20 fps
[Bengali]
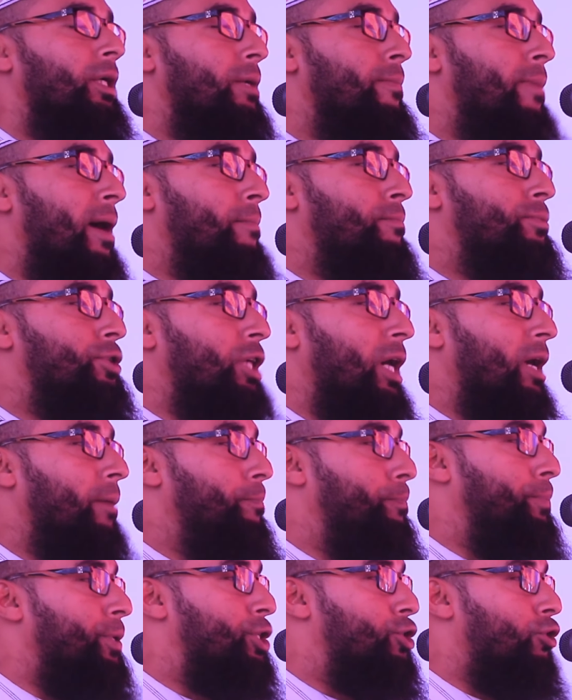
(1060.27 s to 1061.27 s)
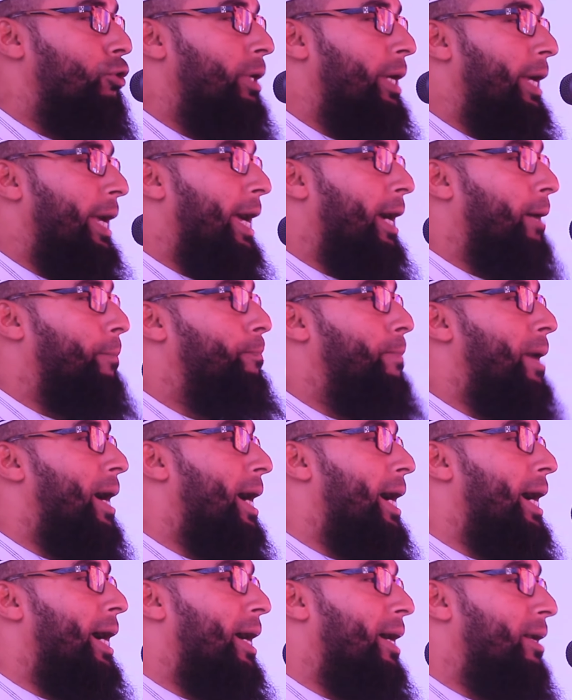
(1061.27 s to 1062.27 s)
ইমাম সাহেব পিছনে
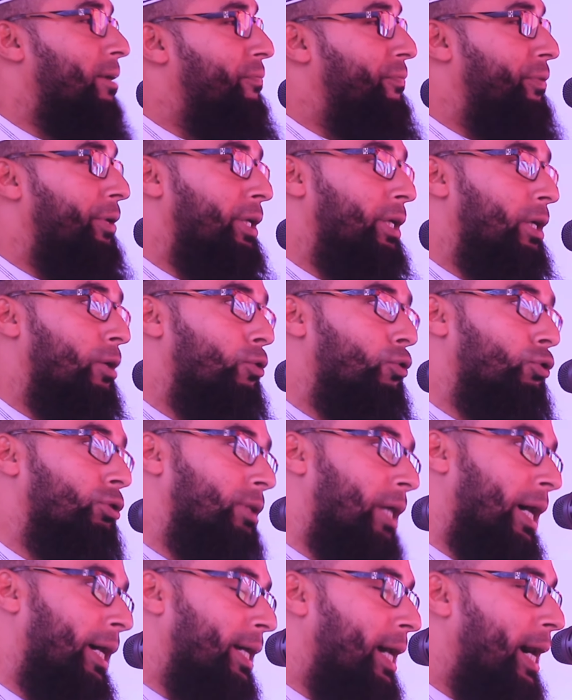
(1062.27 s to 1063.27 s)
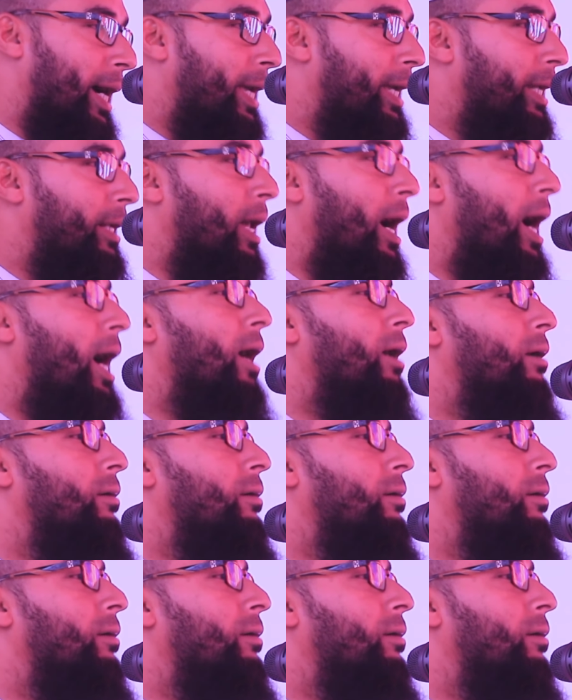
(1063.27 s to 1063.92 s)
একবার ফিরেও তাকায় না